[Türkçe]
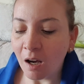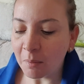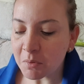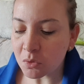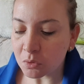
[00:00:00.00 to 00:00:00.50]

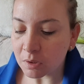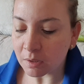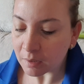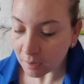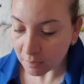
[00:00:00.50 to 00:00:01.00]
Ama sonra
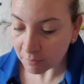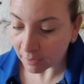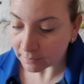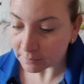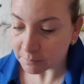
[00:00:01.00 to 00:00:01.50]
karar
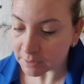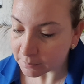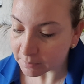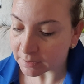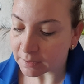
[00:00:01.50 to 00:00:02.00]
verdim.
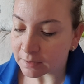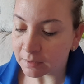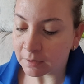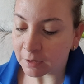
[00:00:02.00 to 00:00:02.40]
Dedim ki